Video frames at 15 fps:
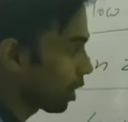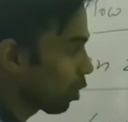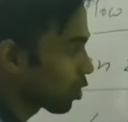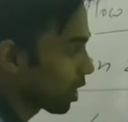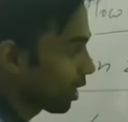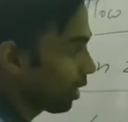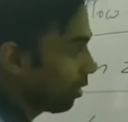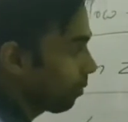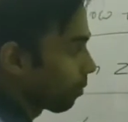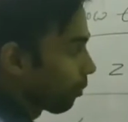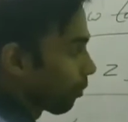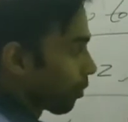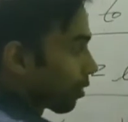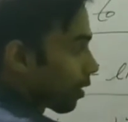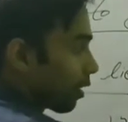मोड क्या हो जाएगा
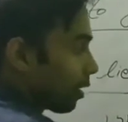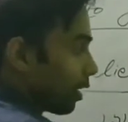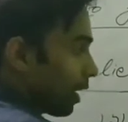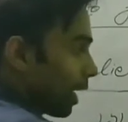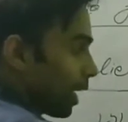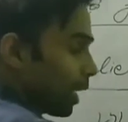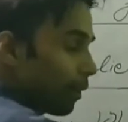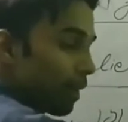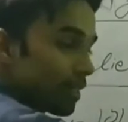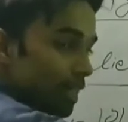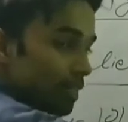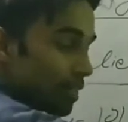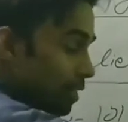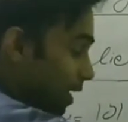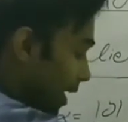ये नेगेटिव
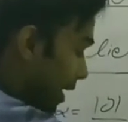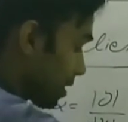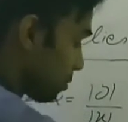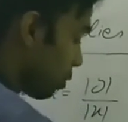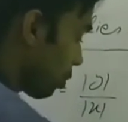एक्स एक्सिस है